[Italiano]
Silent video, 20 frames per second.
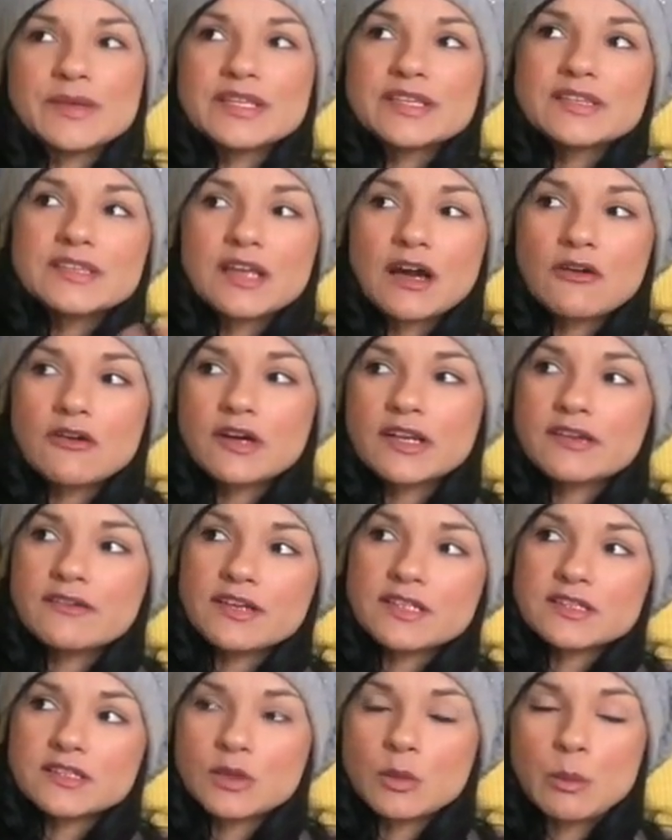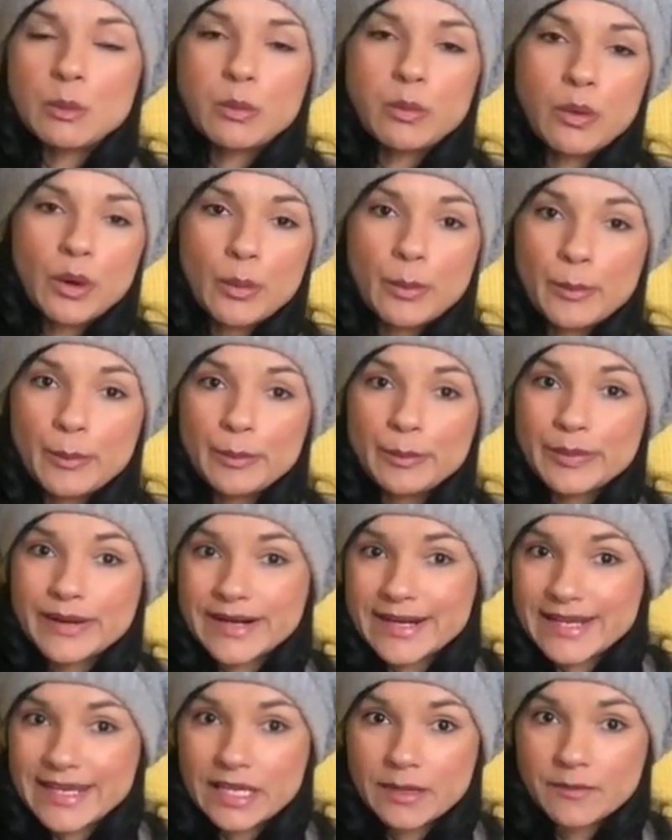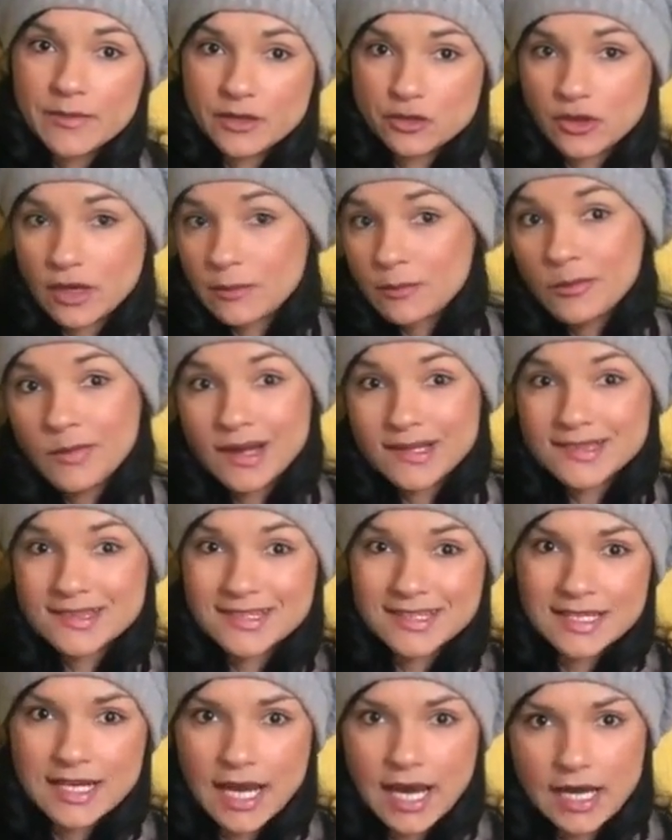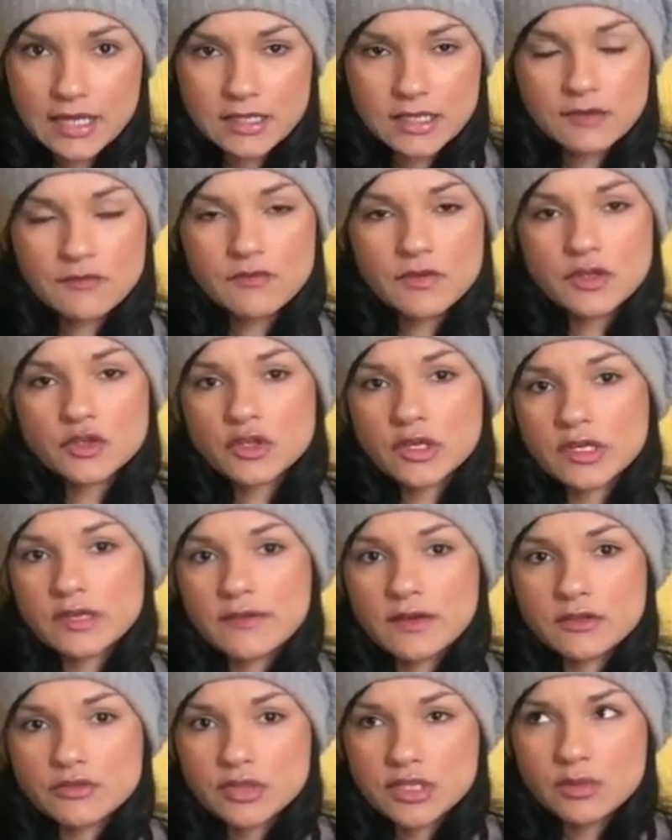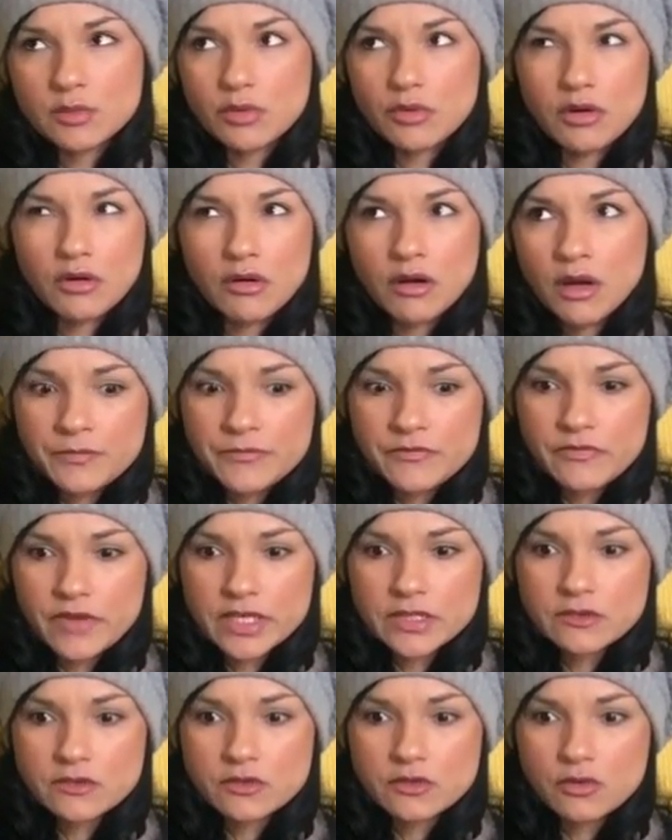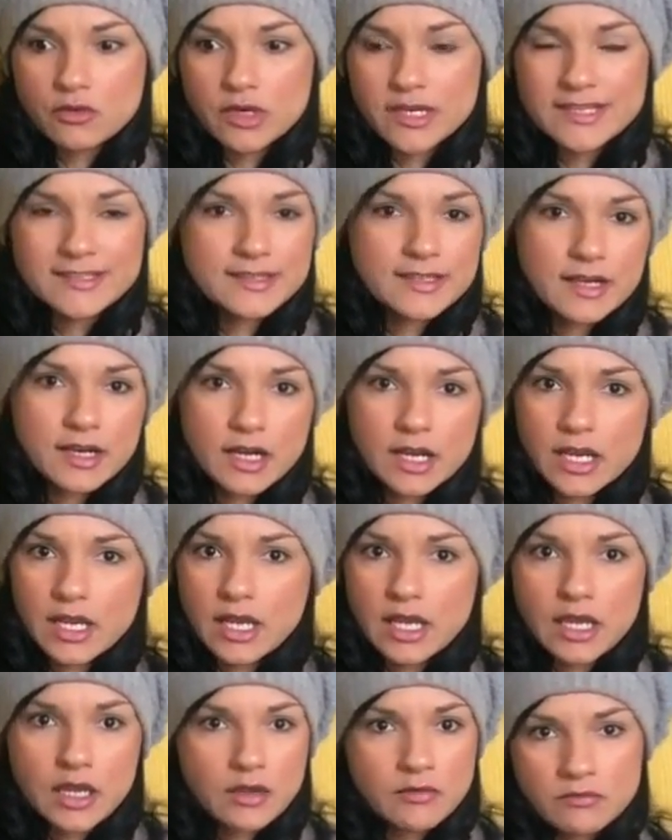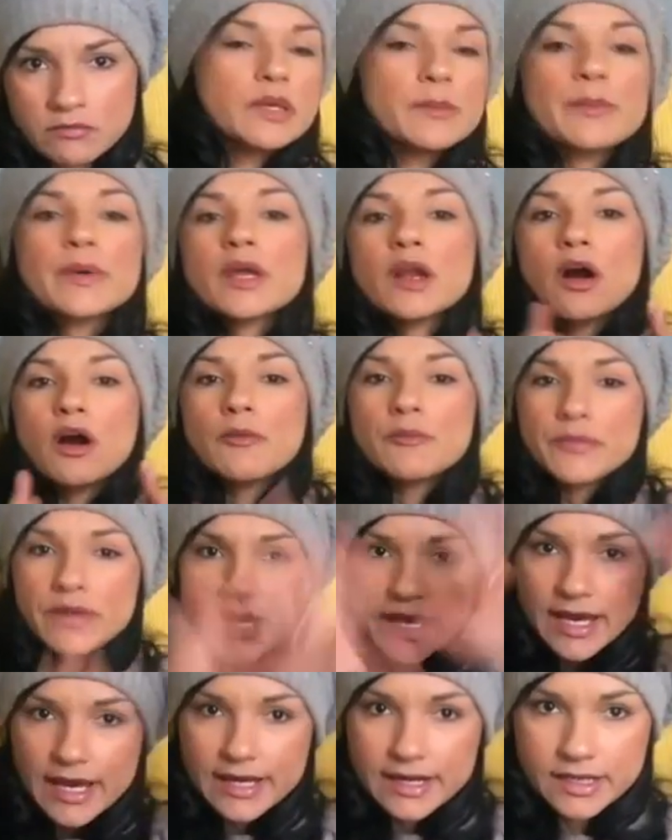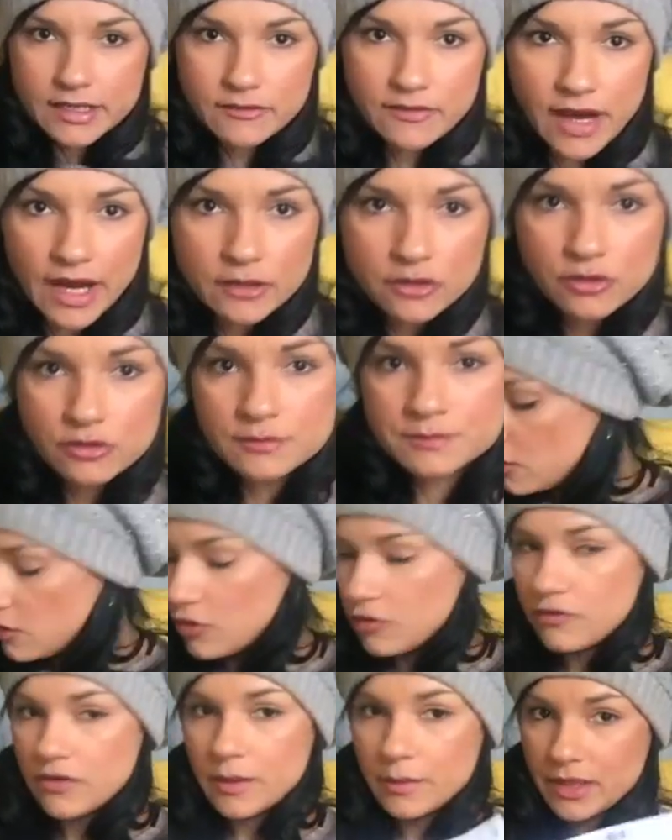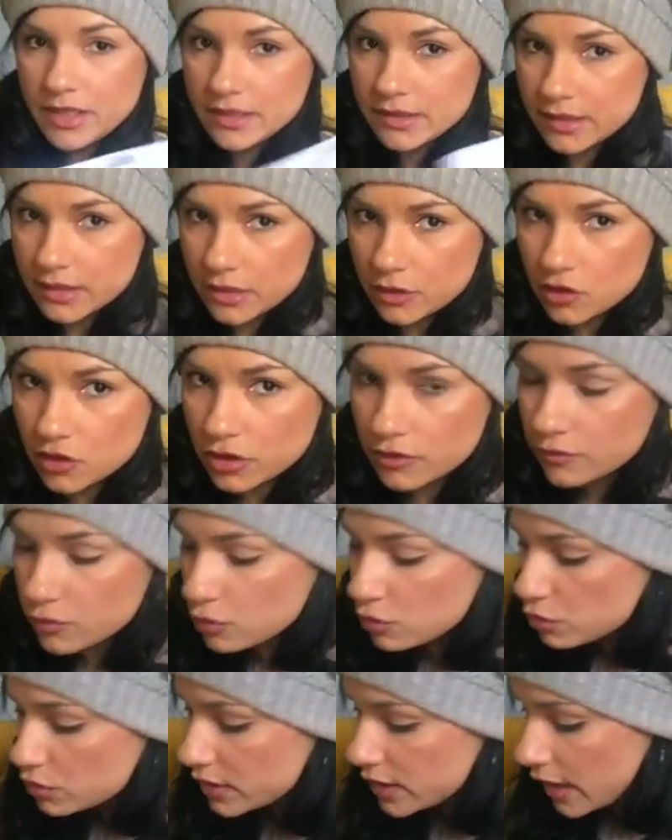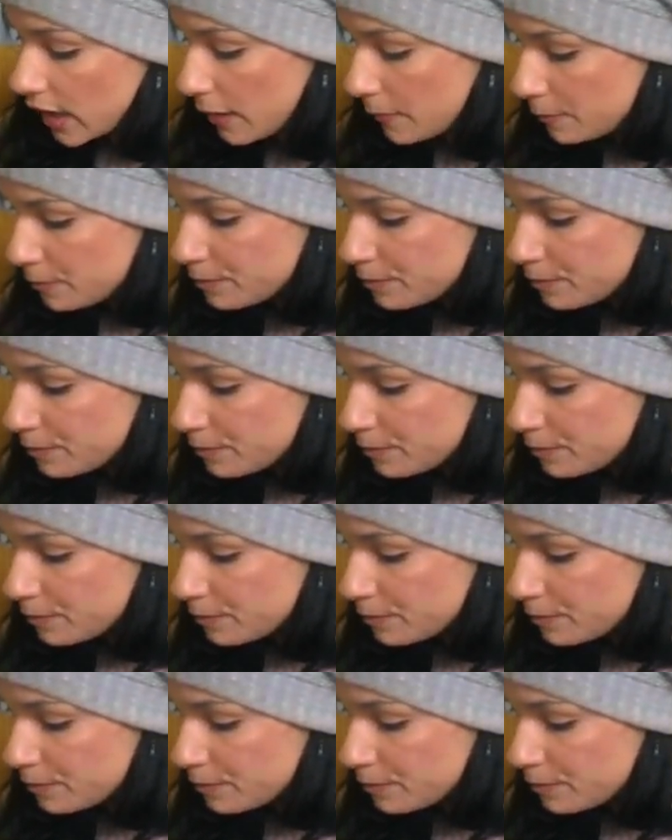pensavo arrivasse un po' prima, cioè in mattinata, invece è arrivato tipo verso le 3, però è arrivato, ovviamente ricevuta